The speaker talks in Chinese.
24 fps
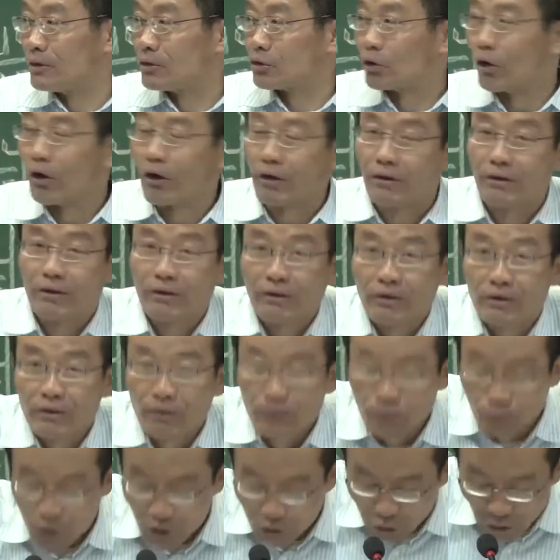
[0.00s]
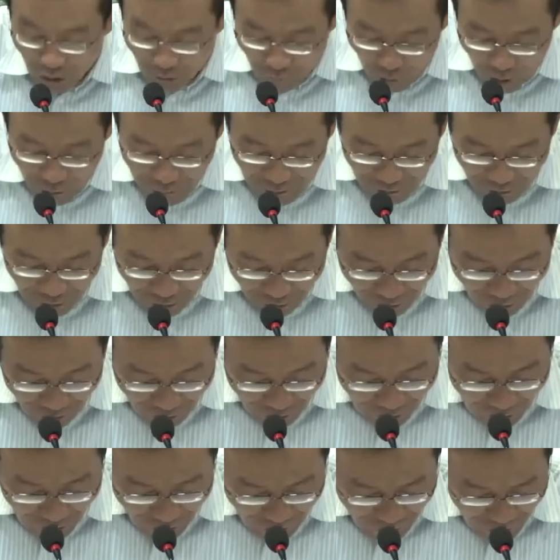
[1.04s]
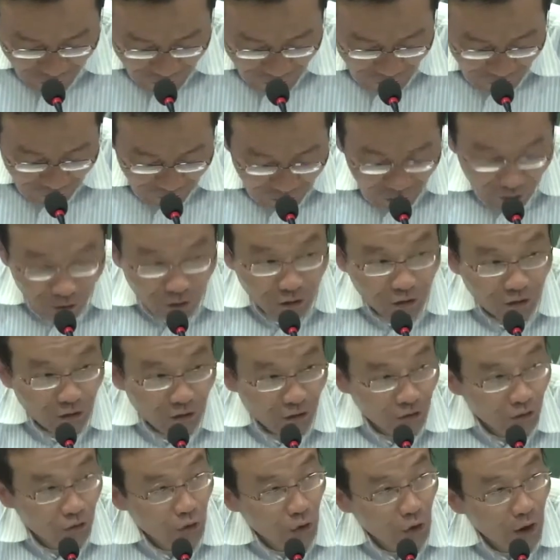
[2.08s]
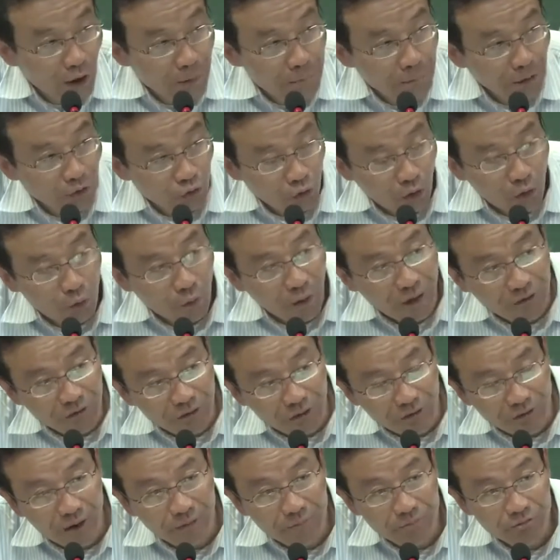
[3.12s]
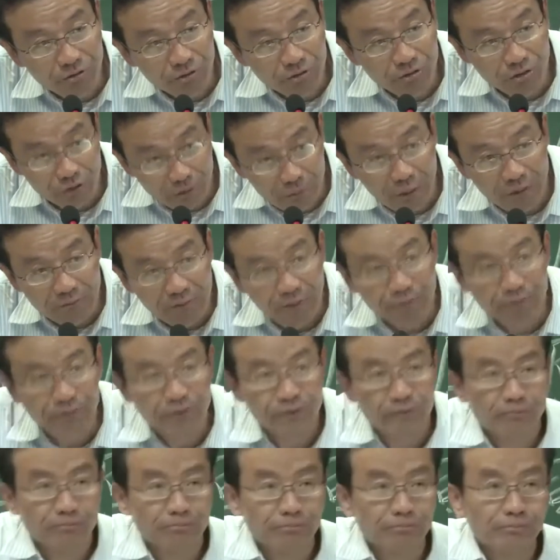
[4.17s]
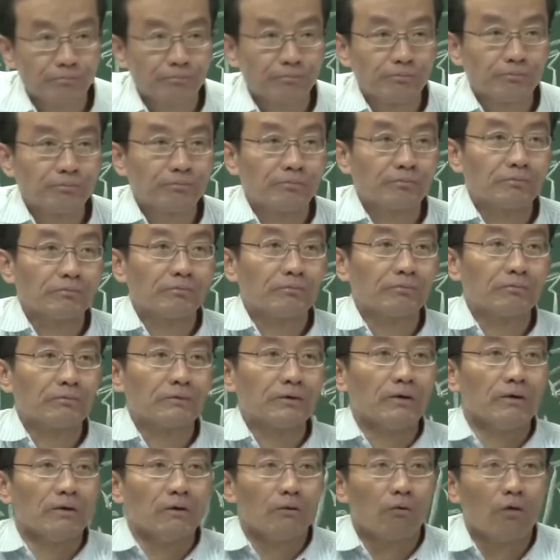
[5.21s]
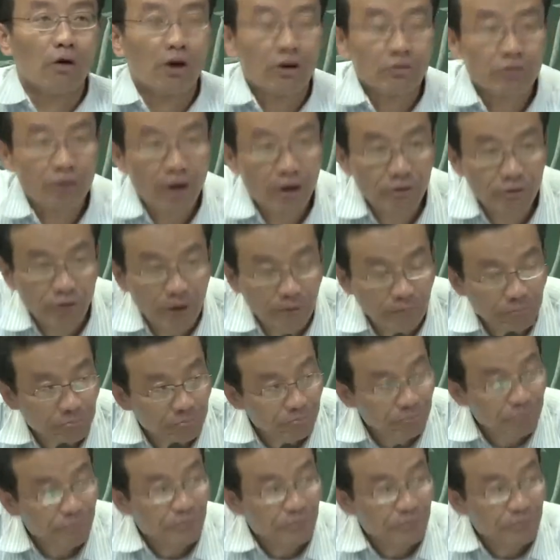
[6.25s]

所以我说，我们今天讨论的问题其实是全民所关心的基本问题。我相信，